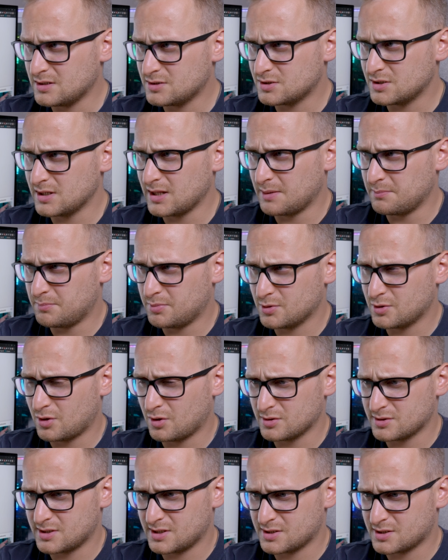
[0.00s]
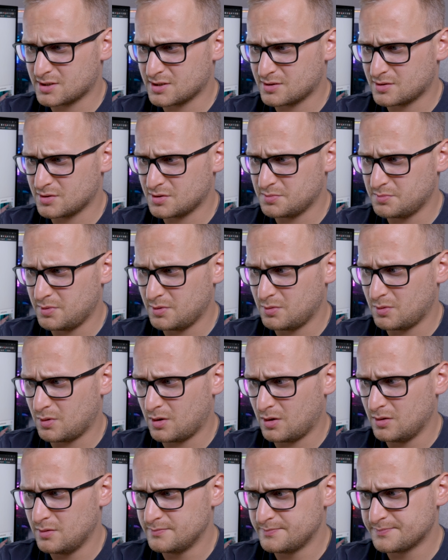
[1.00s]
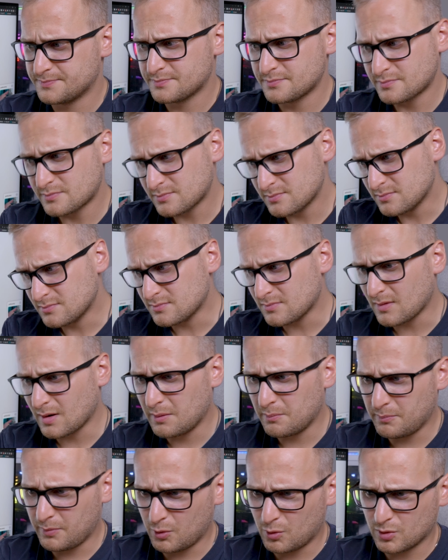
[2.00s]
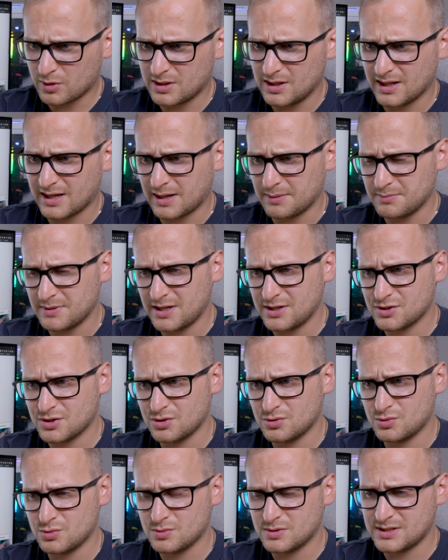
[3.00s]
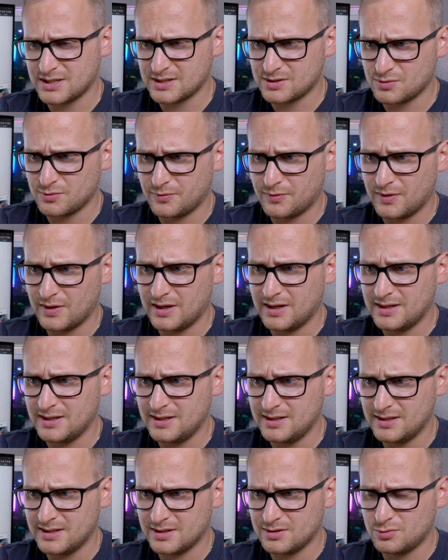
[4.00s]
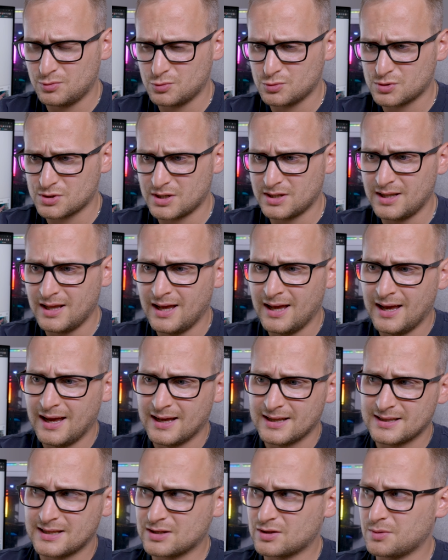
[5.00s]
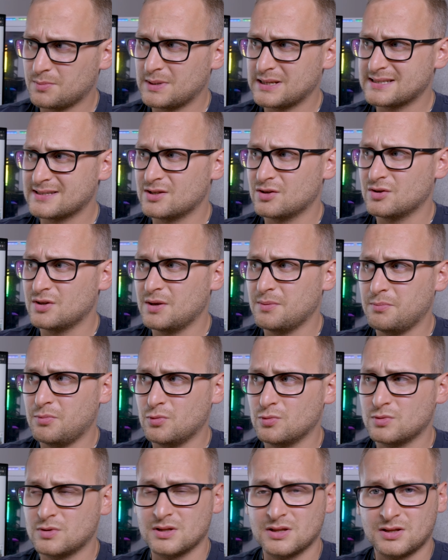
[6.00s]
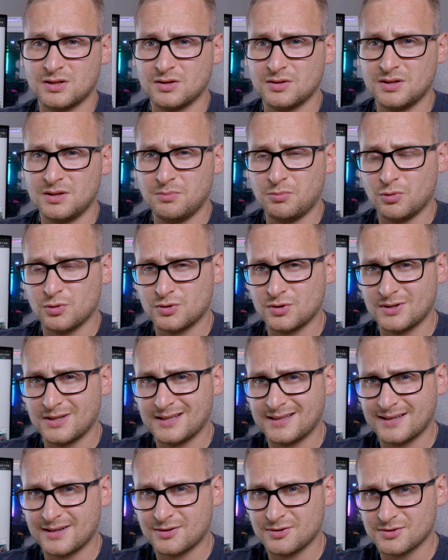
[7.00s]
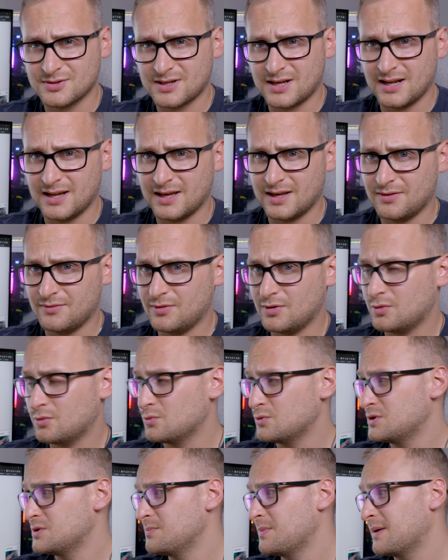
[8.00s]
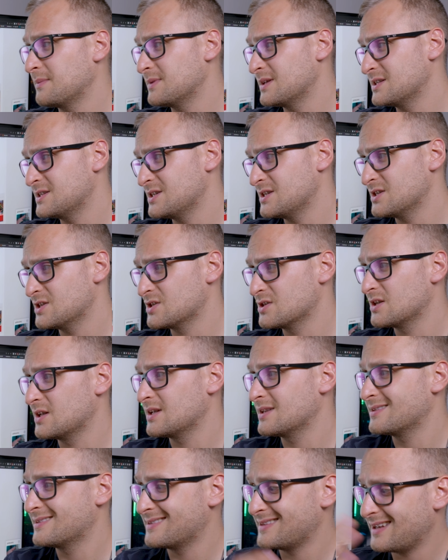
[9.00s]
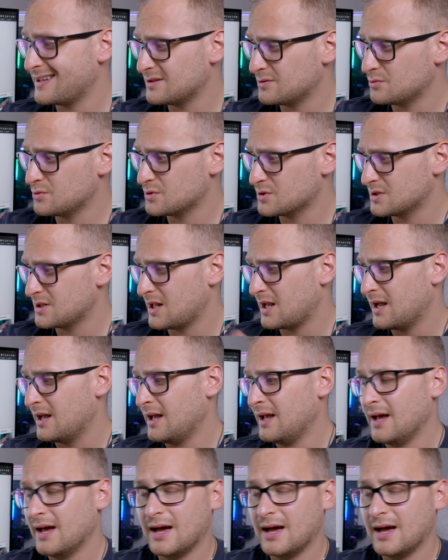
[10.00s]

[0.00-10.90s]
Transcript: czy tam po drodze jeszcze coś było? Było kilka mniejszych sukcesów e, innych drużyn, natomiast no nie, był, to, nie było to na taką skalę jak Virtusi. Mam nadzieję, że ta drużyna